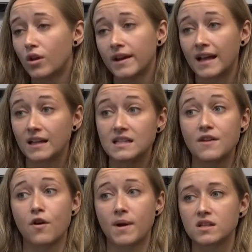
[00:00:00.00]
regarder les
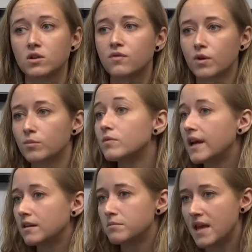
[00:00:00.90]
informations qui vont
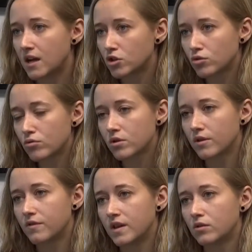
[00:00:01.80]
être mises à jour
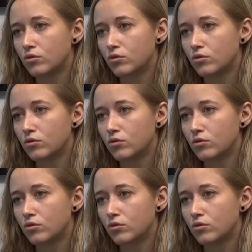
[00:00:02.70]
via mhm.